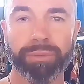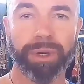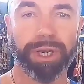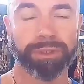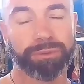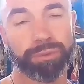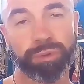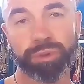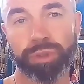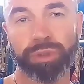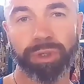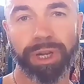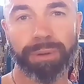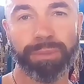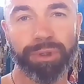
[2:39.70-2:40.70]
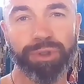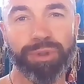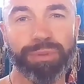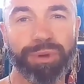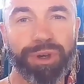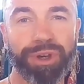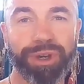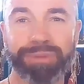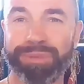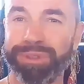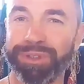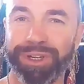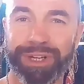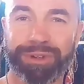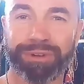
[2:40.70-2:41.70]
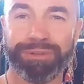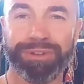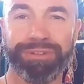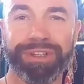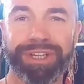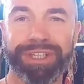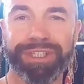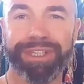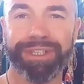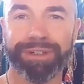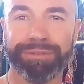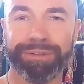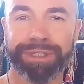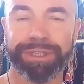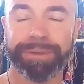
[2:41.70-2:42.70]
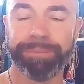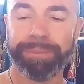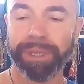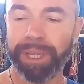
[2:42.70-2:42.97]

Voilà, toujours dans la bonne humeur et puis dans la convivialité en fait.